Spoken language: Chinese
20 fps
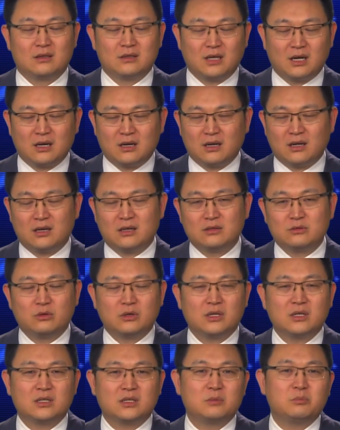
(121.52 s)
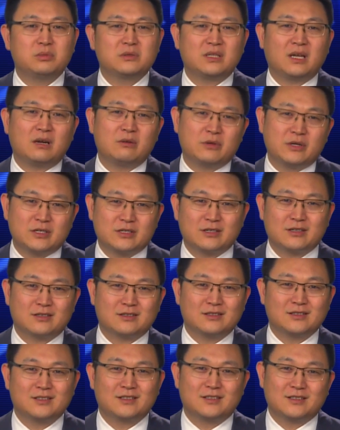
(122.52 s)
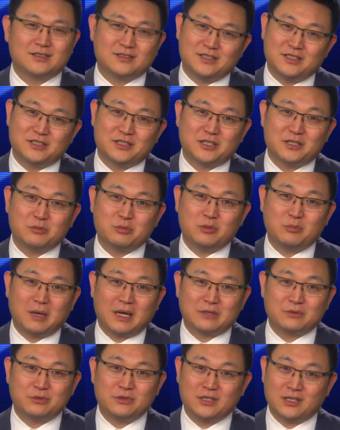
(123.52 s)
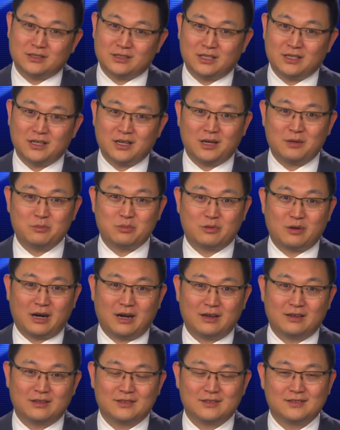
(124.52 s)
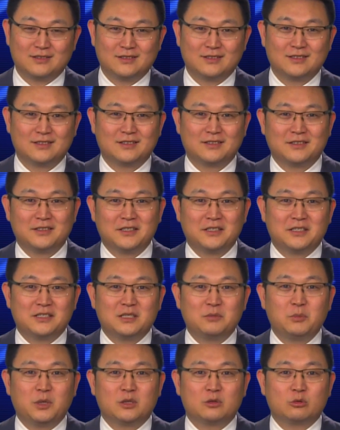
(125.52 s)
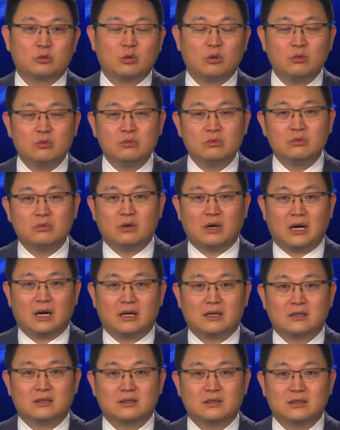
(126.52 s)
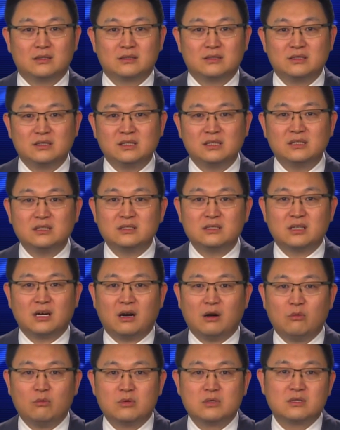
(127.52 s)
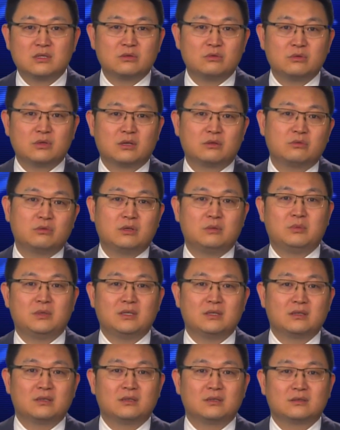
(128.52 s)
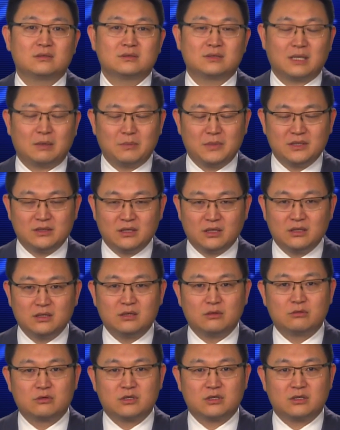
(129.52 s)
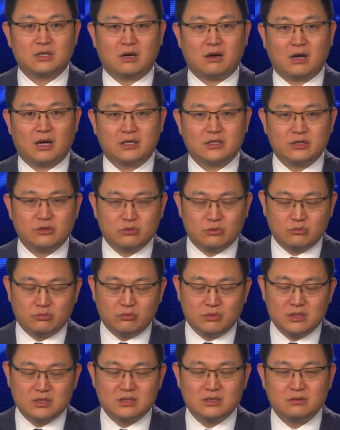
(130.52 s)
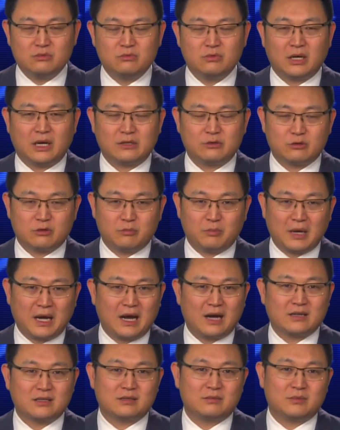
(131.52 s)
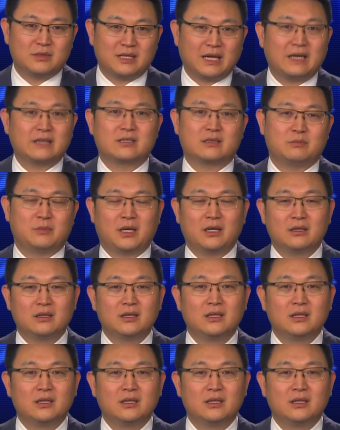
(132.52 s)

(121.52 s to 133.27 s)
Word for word: 当然了，很多人可能不当回事儿，你这是不把村长当干部啊？那么通过啊和清朝文字狱的对比，咱们能够知道啊这种文字狱啊就是怕什么来什么，